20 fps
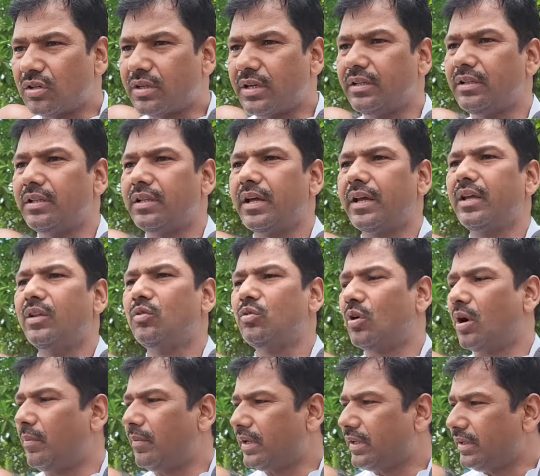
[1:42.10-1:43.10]
সংস্কৃতিতে
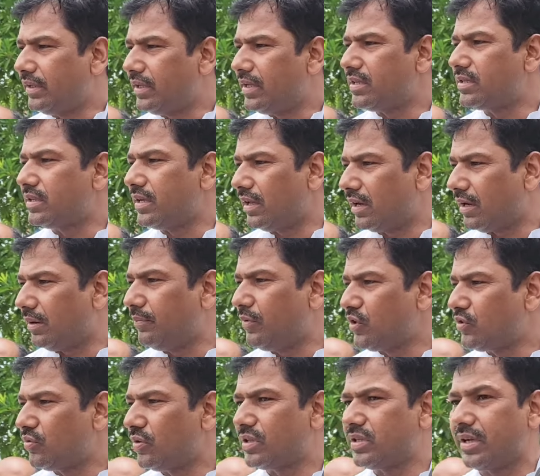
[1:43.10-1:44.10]
কিন্তু আমাদের দেশ সেরা
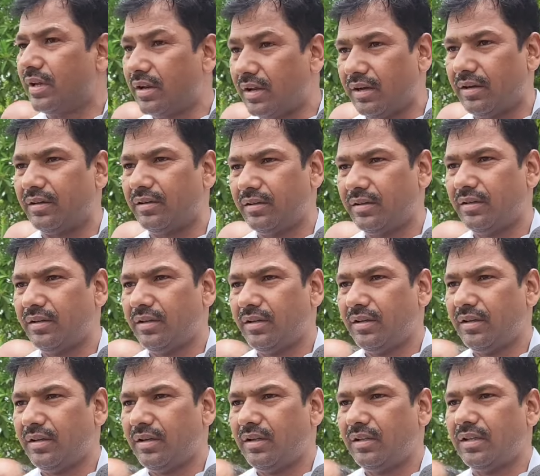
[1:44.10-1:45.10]
বিশ্বের সেরা
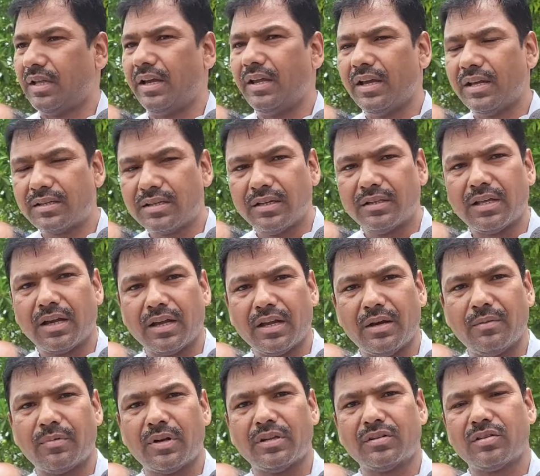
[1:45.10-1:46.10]
তাই আজকে
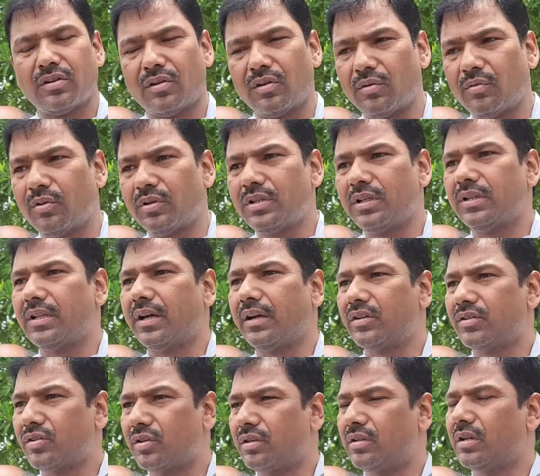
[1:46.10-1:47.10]
তাকে আমরা স্মরণ করছি
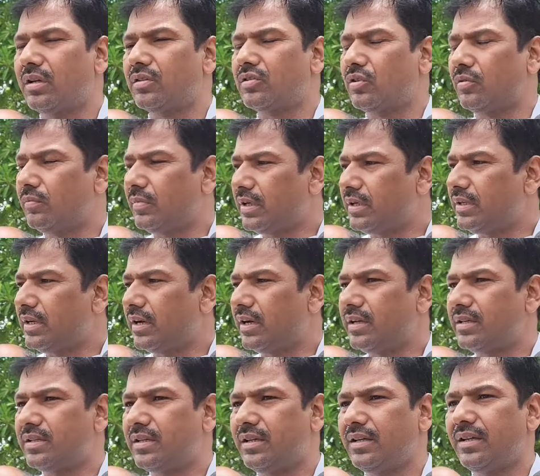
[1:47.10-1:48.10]
তাকে শ্রদ্ধার সম্মান
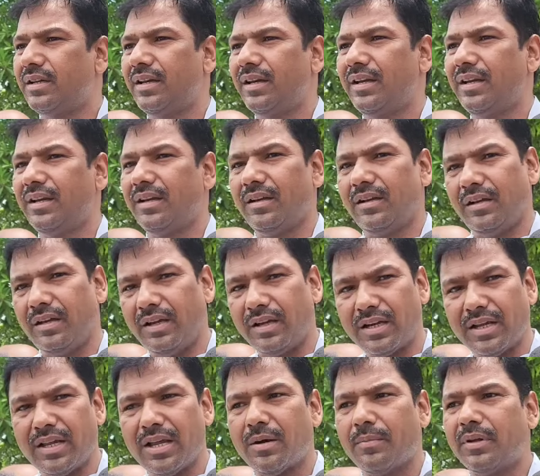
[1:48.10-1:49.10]
জানাচ্ছি
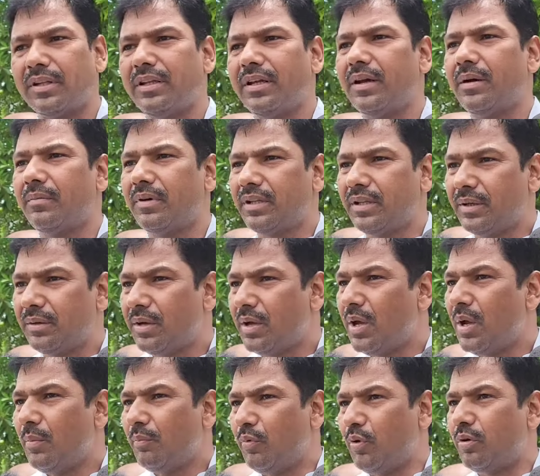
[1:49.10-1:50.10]
এটাই আমাদের আমাদের
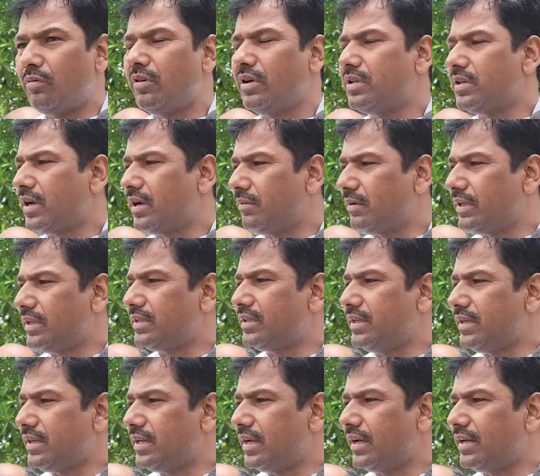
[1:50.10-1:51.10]
পূর্বজরা আমাদের
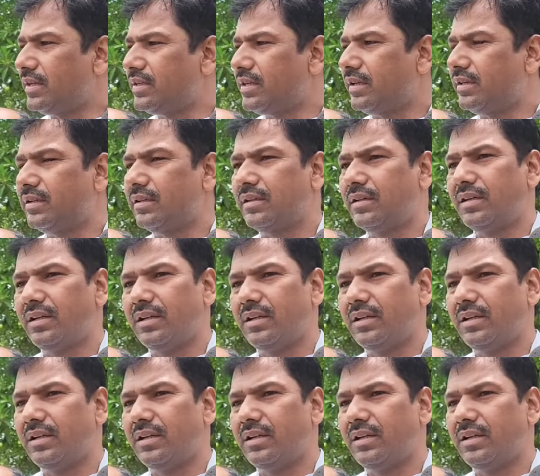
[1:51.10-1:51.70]
শিখে গেছেন